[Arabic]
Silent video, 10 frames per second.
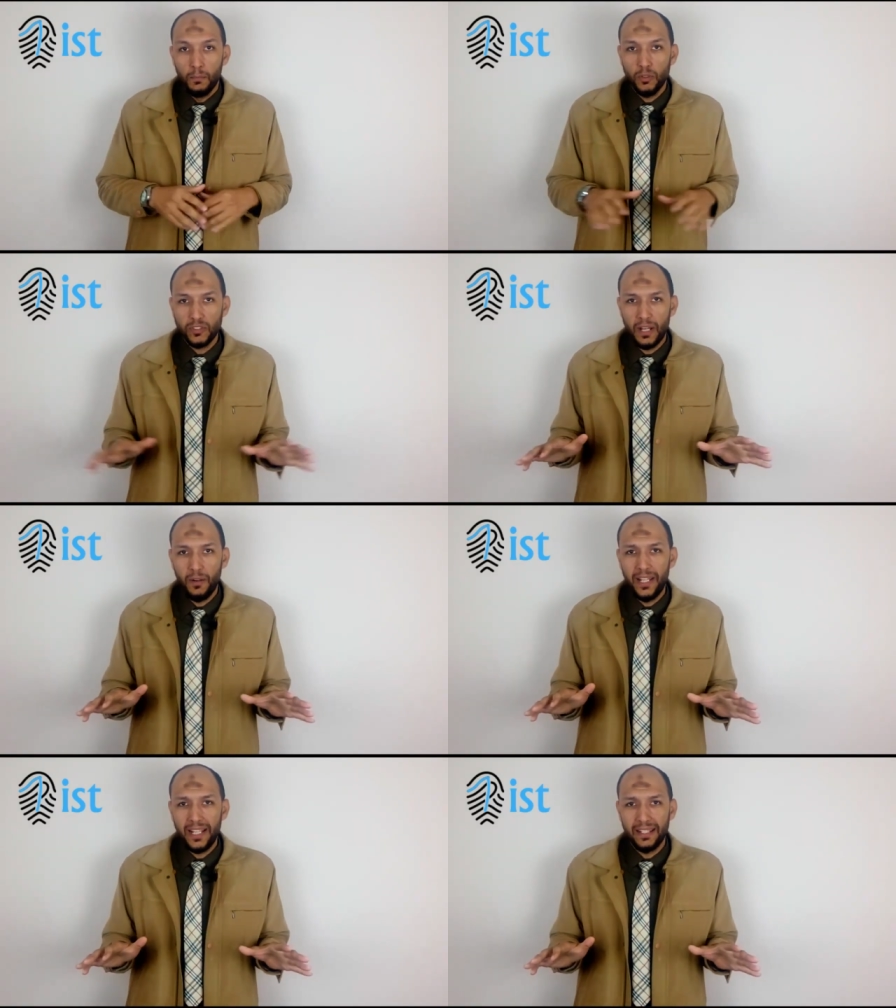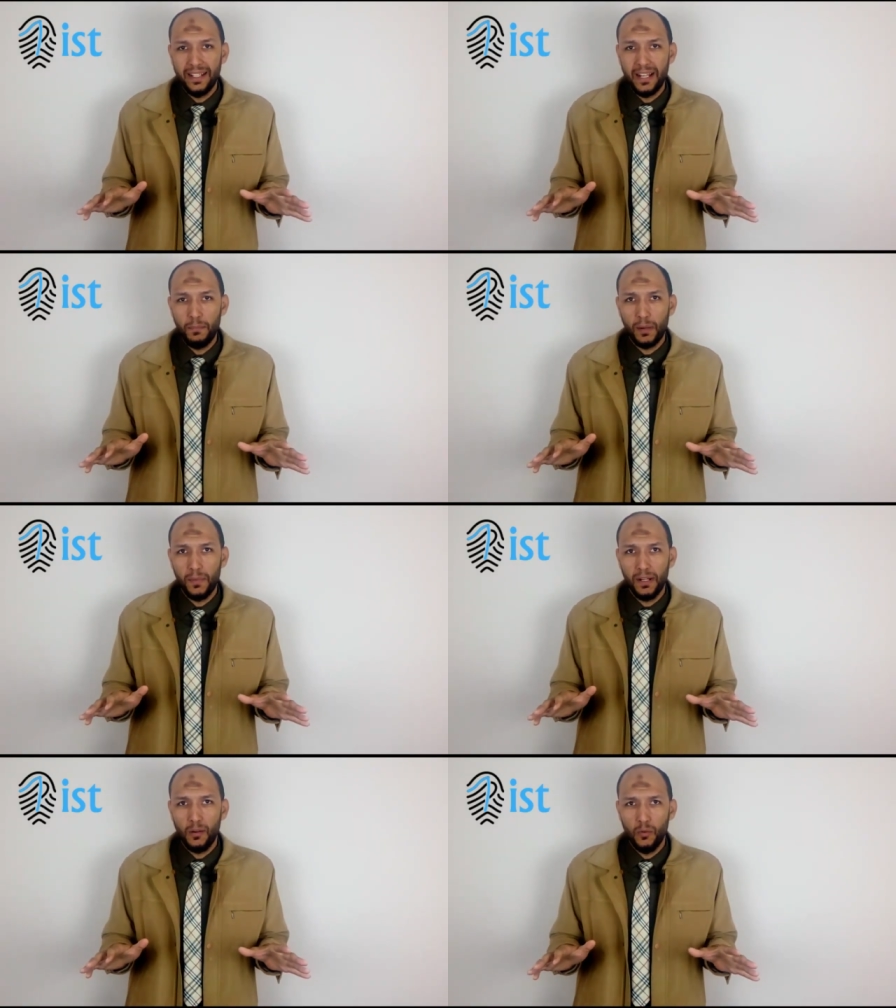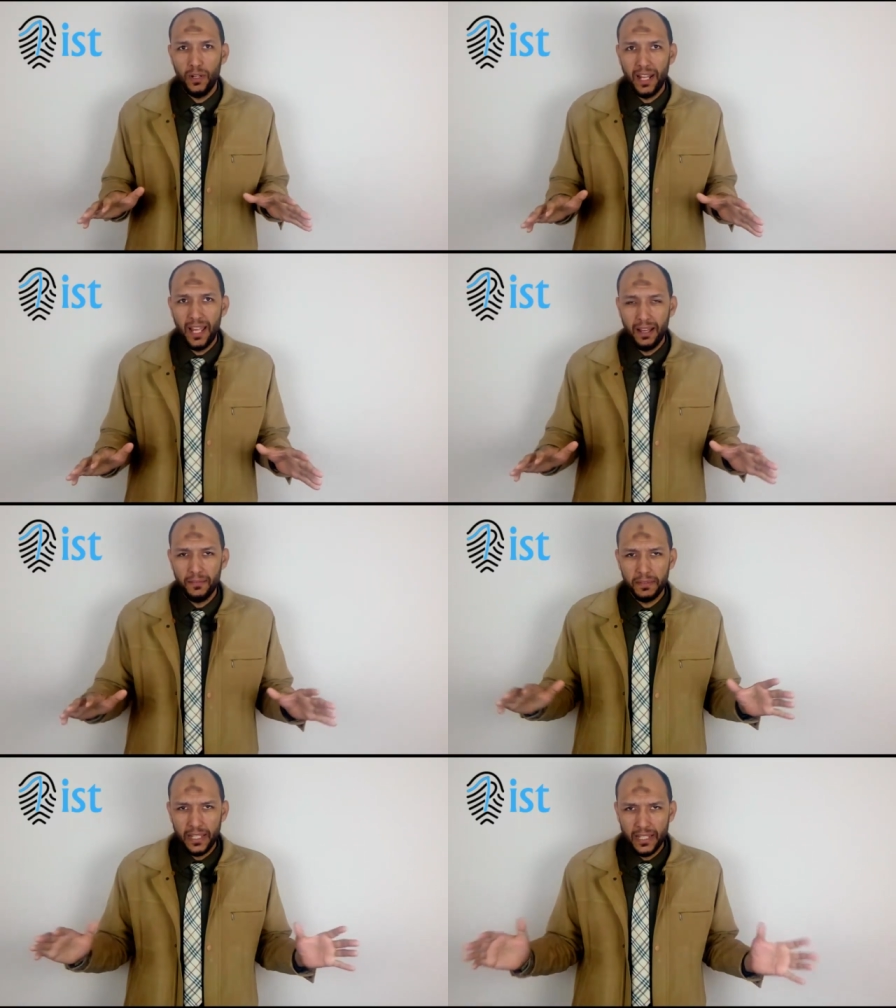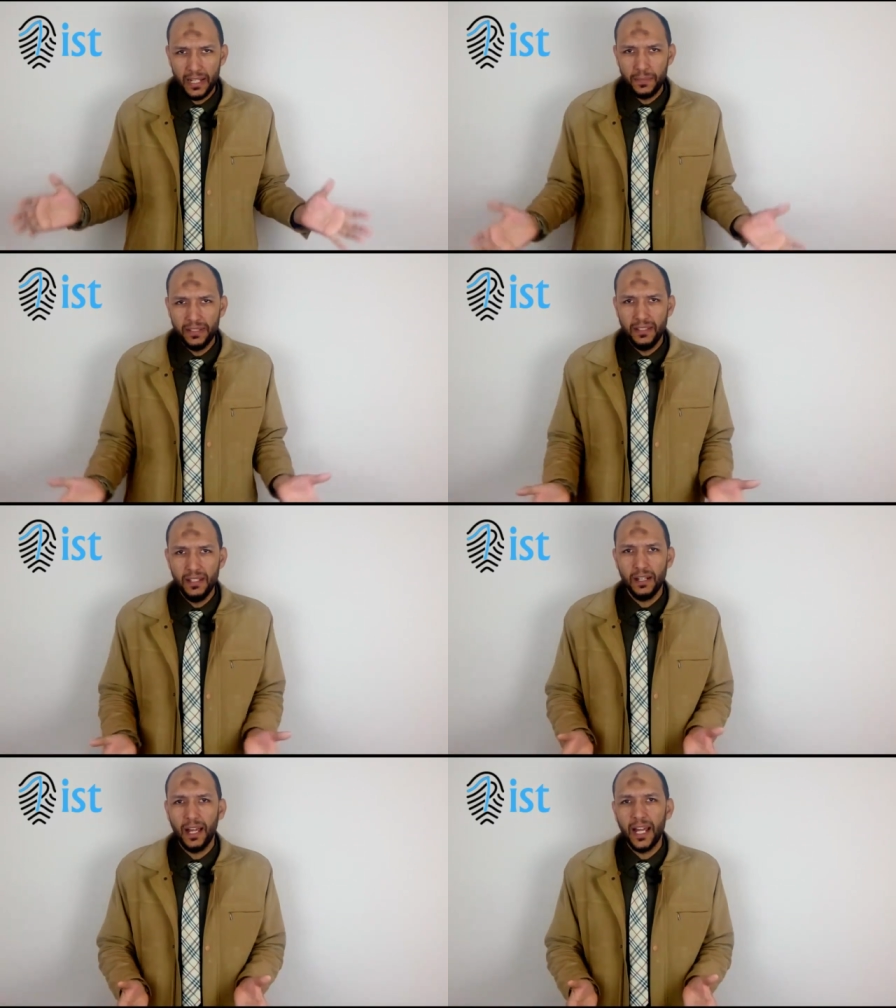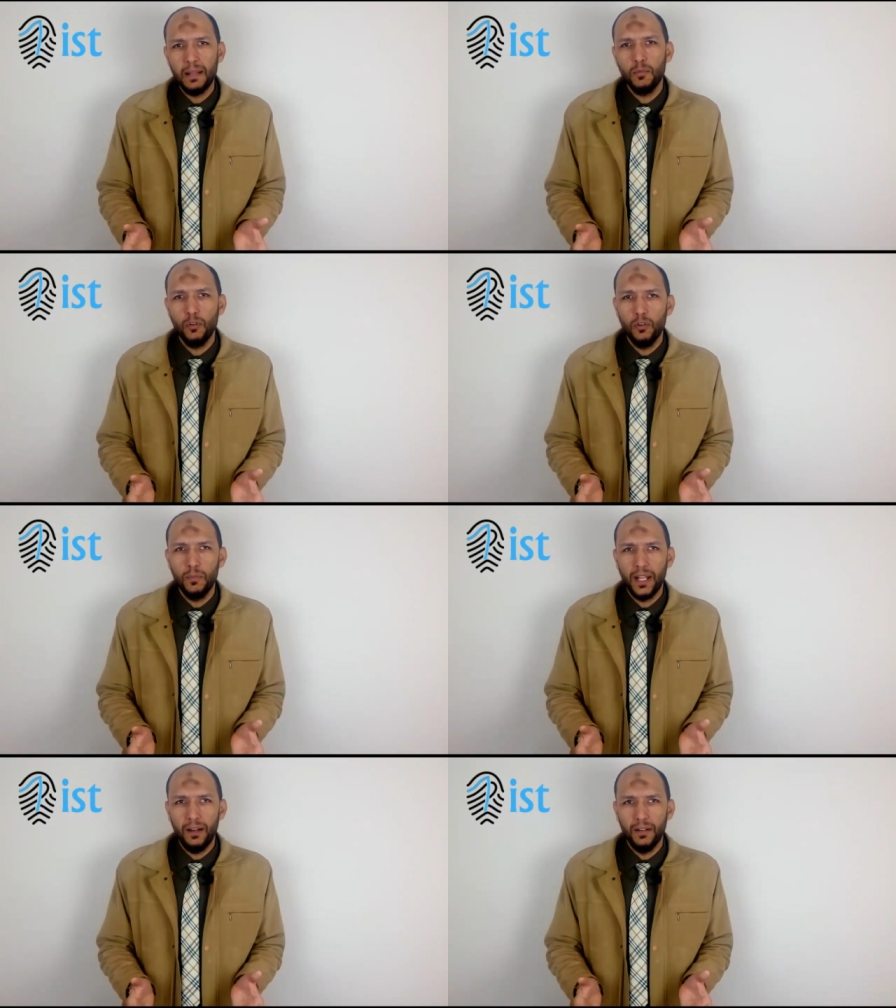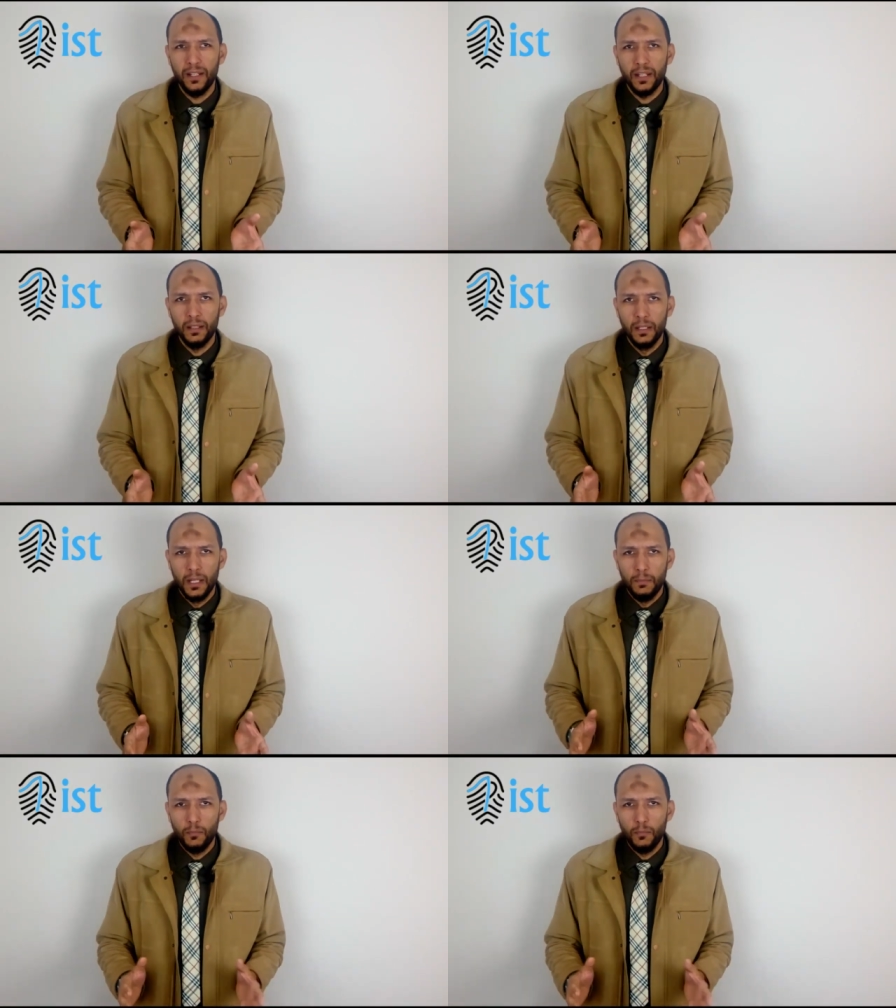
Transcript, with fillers: بص حواليك هتلاقي البرمجه كلها هي اللي بتدير العالم كله من حوالينا